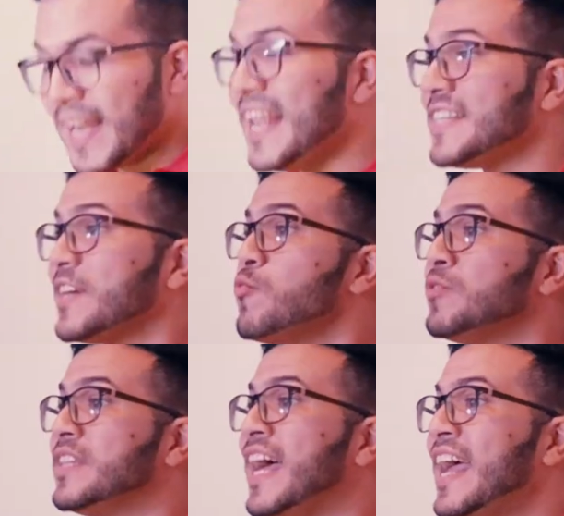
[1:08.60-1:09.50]
La
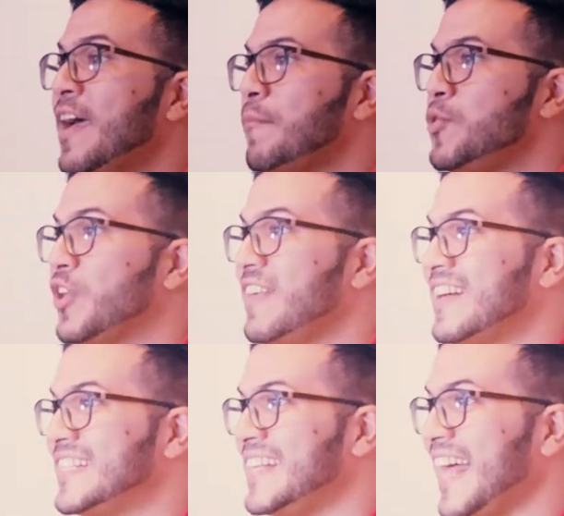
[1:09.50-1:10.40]
segunda,
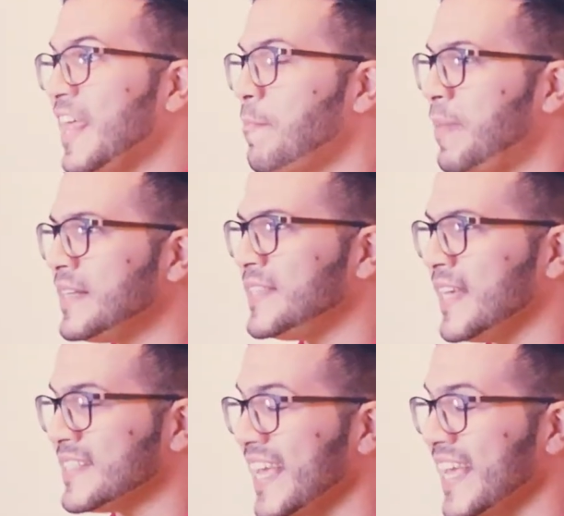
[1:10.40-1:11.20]
biodiversidad de especies,